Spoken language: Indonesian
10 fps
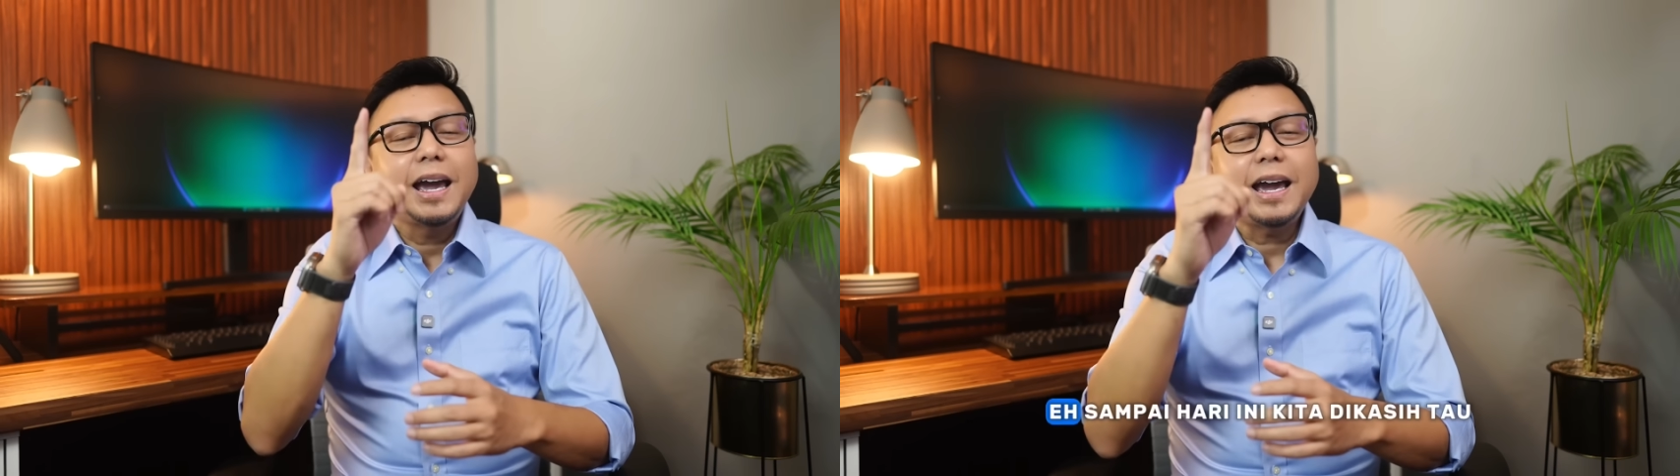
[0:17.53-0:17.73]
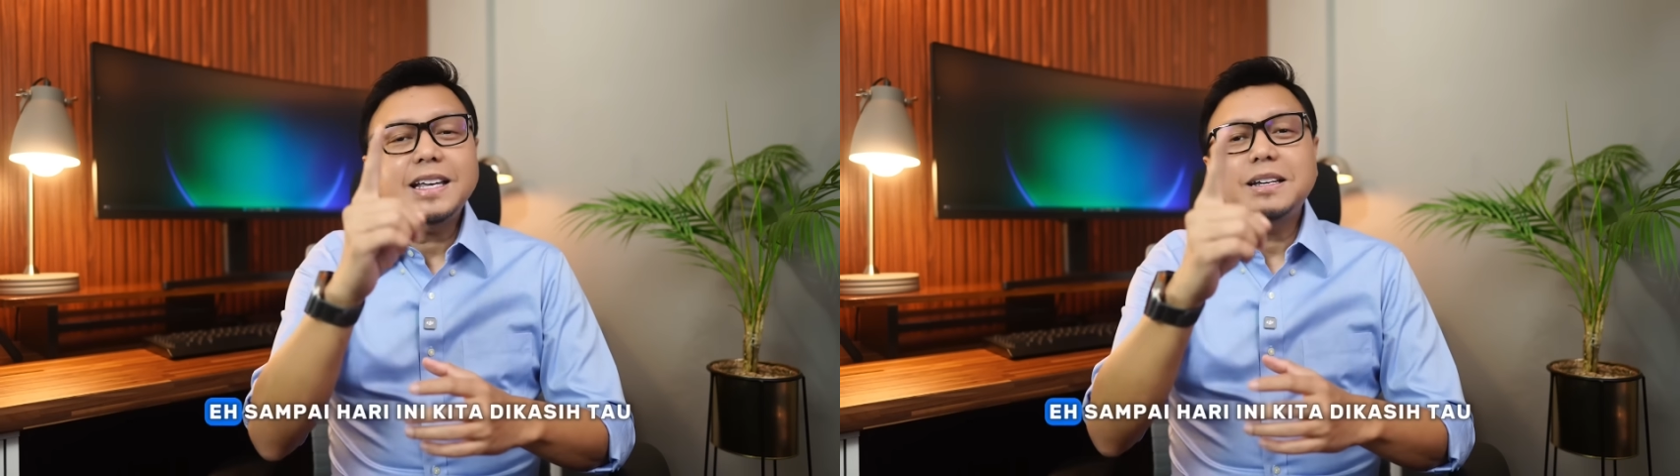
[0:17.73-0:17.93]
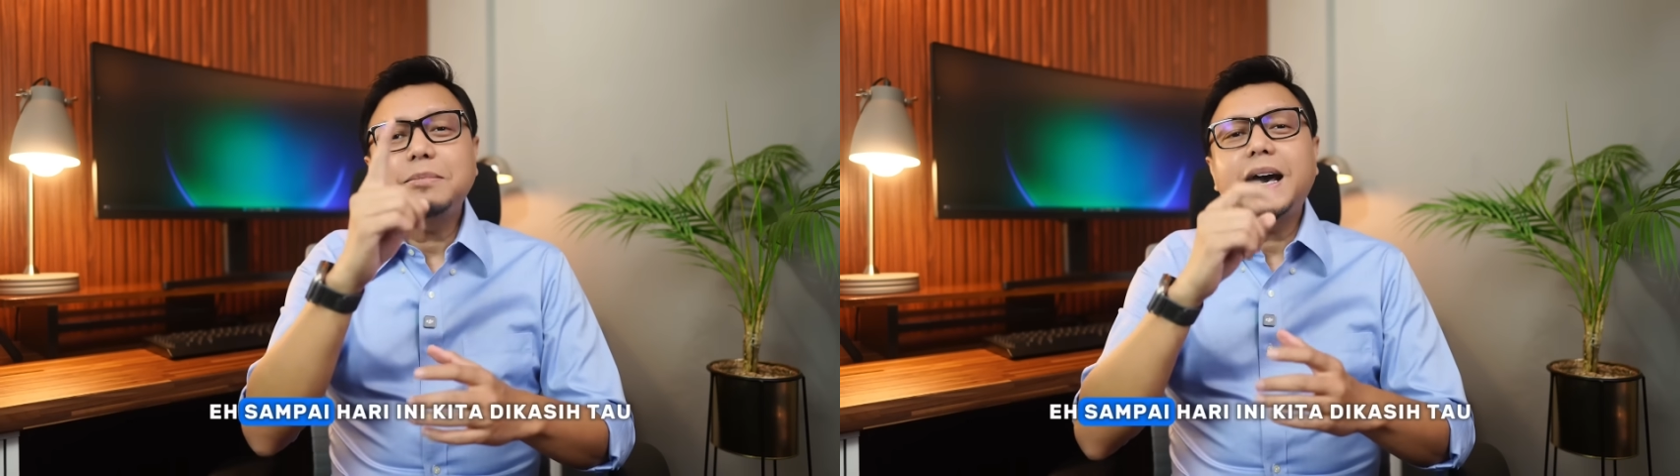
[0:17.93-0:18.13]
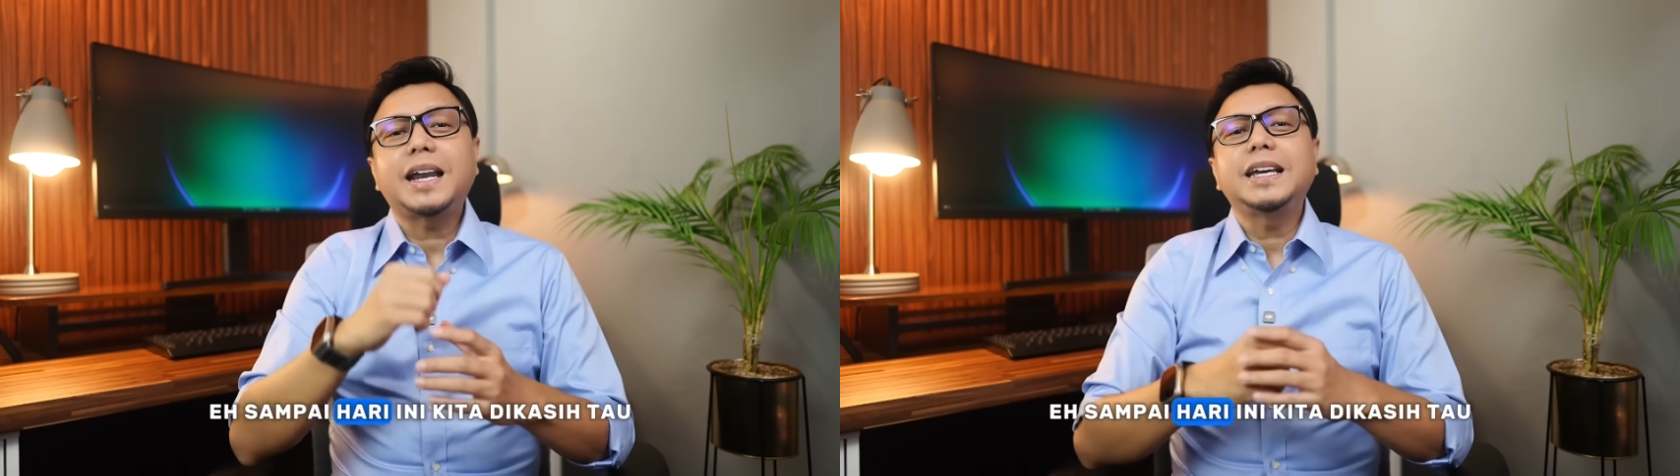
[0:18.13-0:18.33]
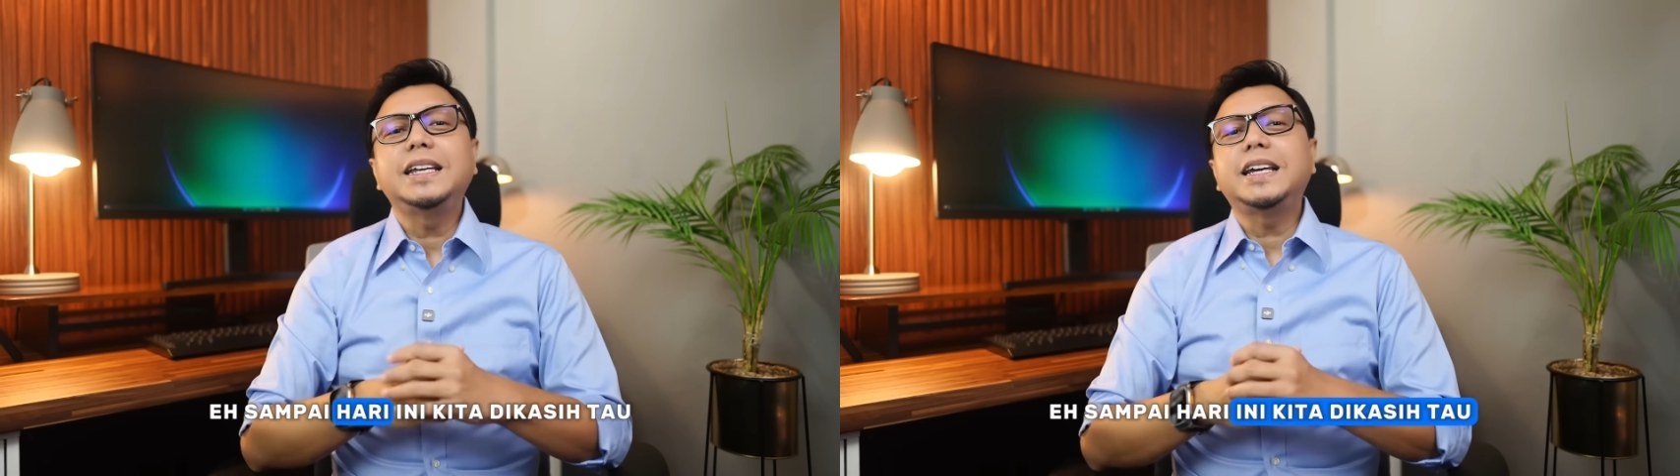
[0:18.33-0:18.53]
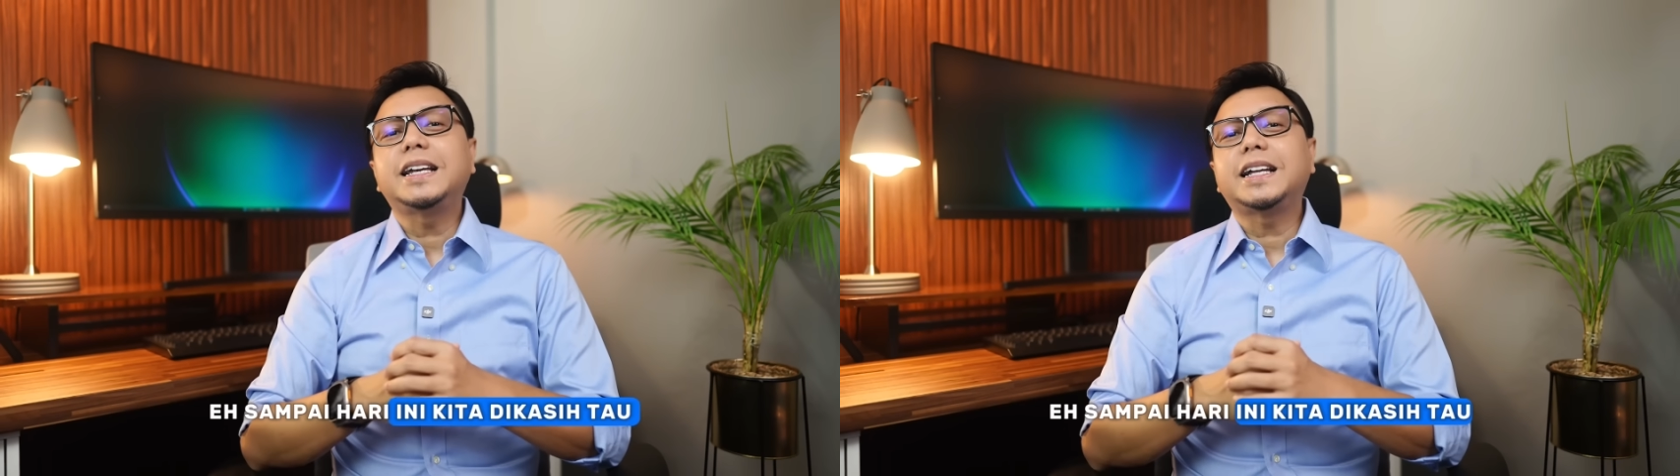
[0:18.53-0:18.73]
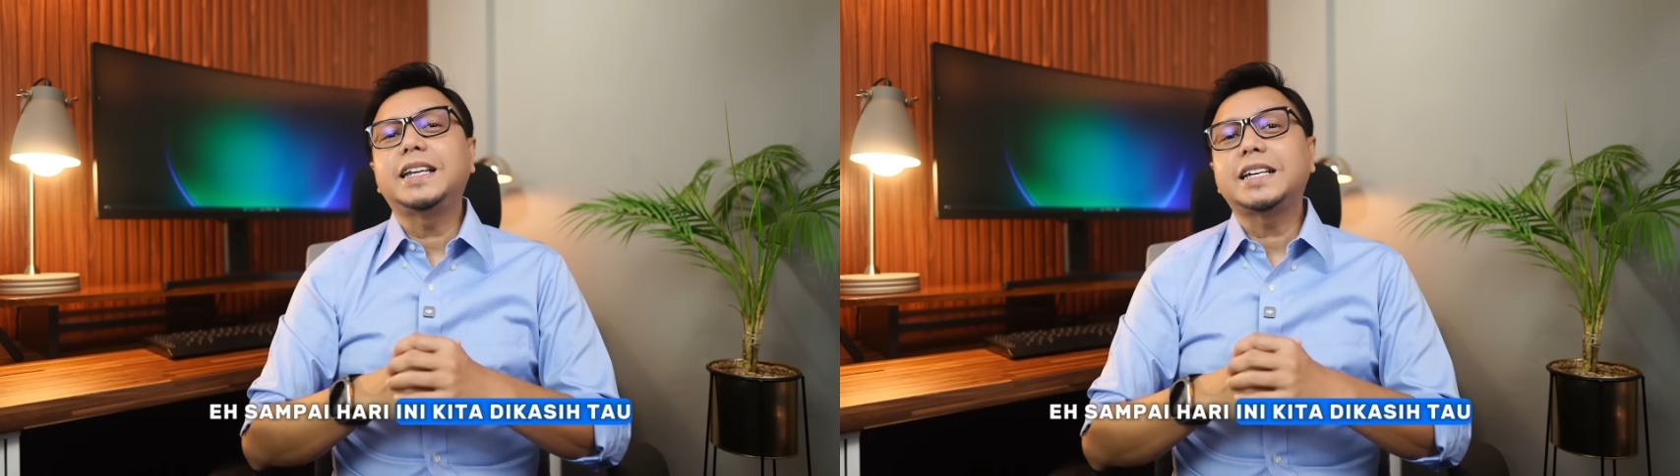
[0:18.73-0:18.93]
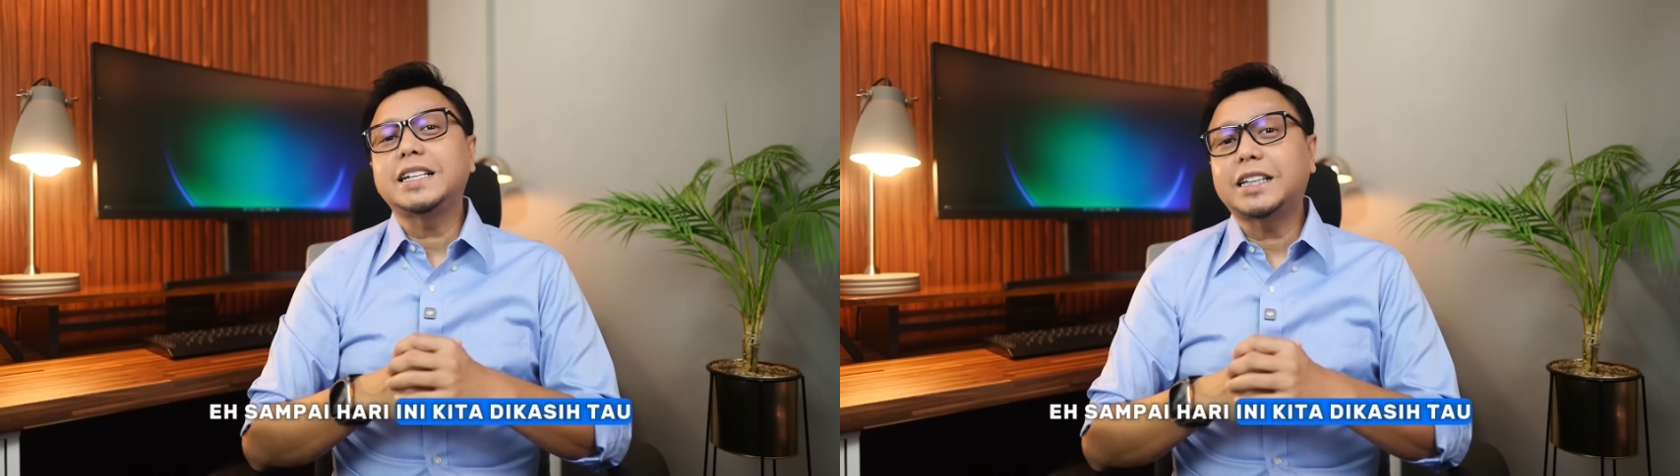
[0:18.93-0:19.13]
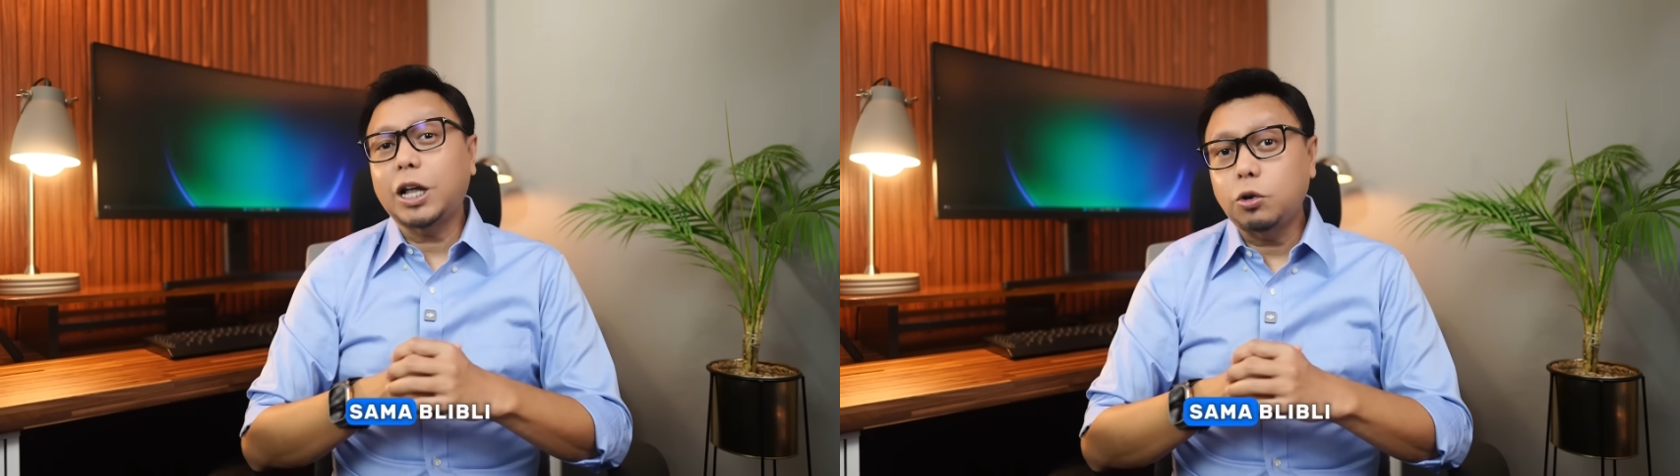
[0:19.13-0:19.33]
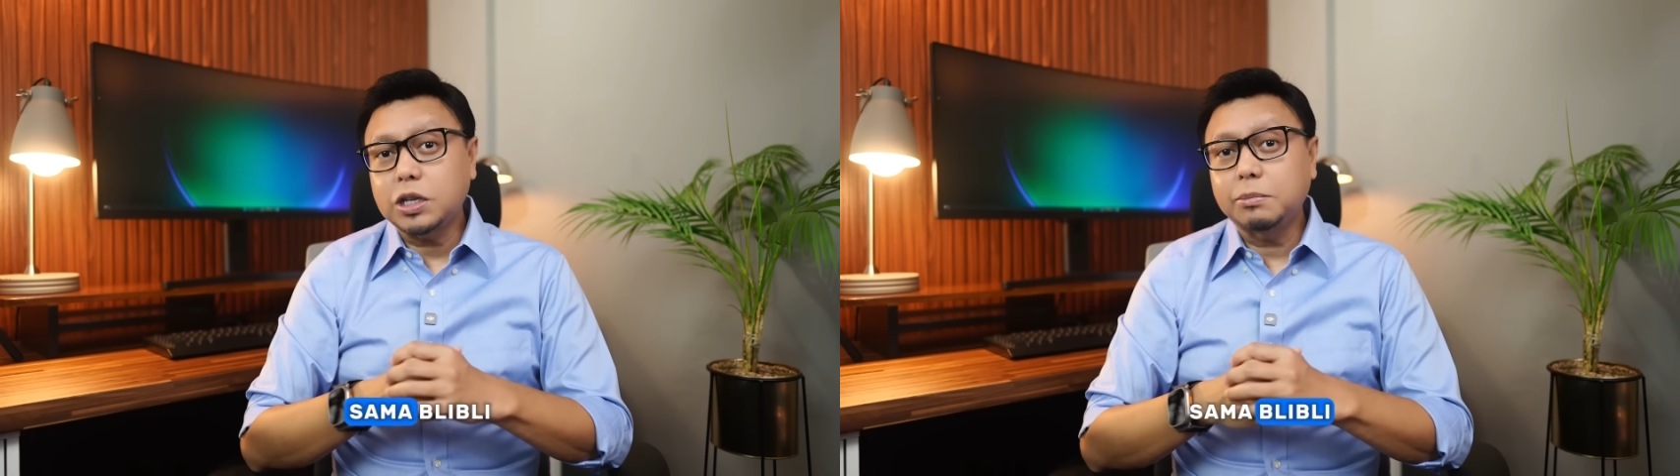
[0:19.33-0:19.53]
Eh sampai hari ini kita dikasih
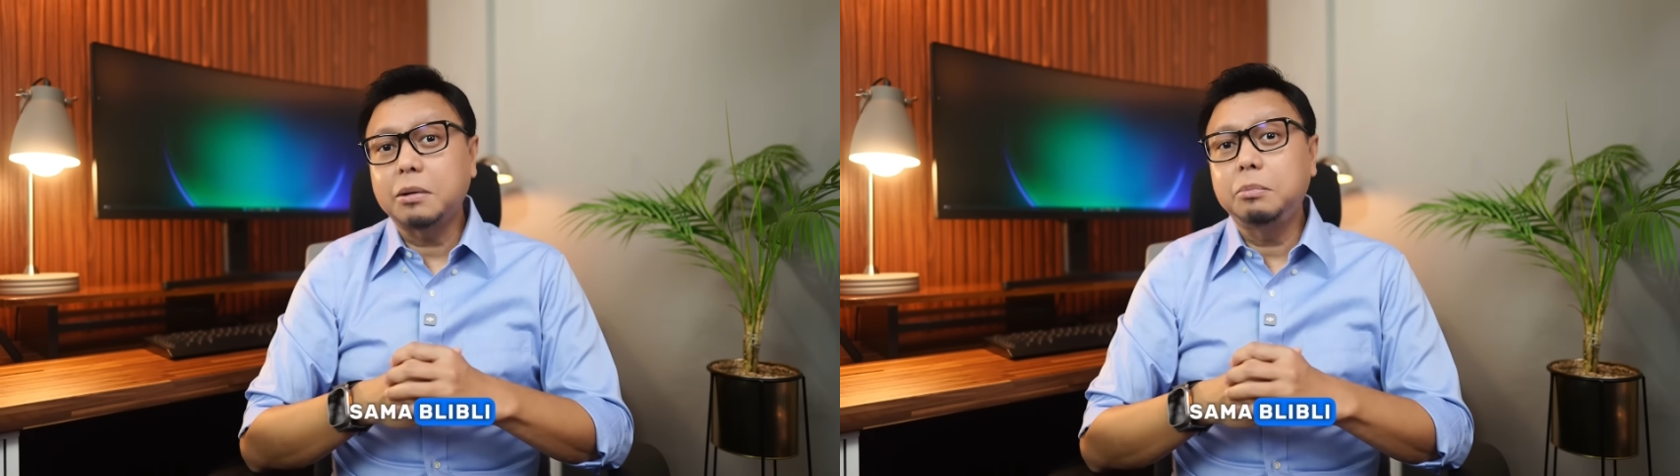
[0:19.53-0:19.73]
tahu sama